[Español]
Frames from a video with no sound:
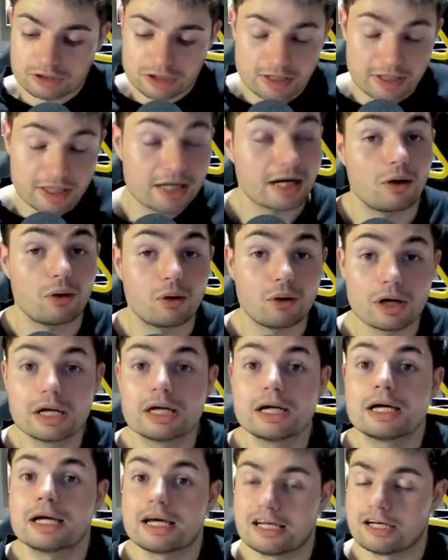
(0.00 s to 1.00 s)
He dejado
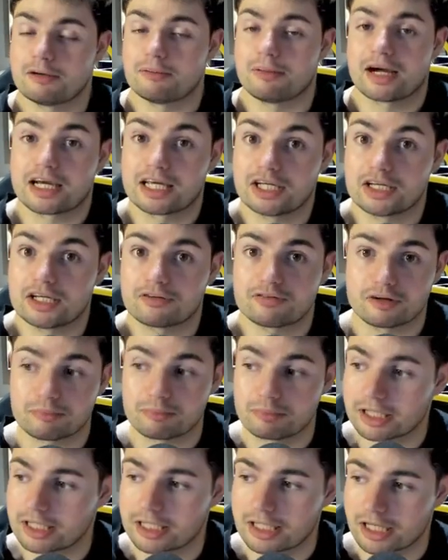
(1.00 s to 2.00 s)
en el banquillo a
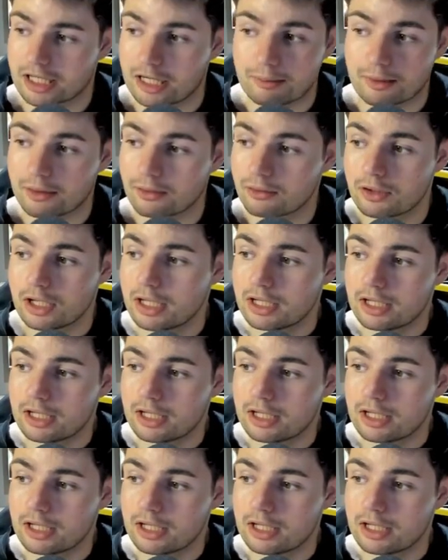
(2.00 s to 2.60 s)
Fermín, que ha acabado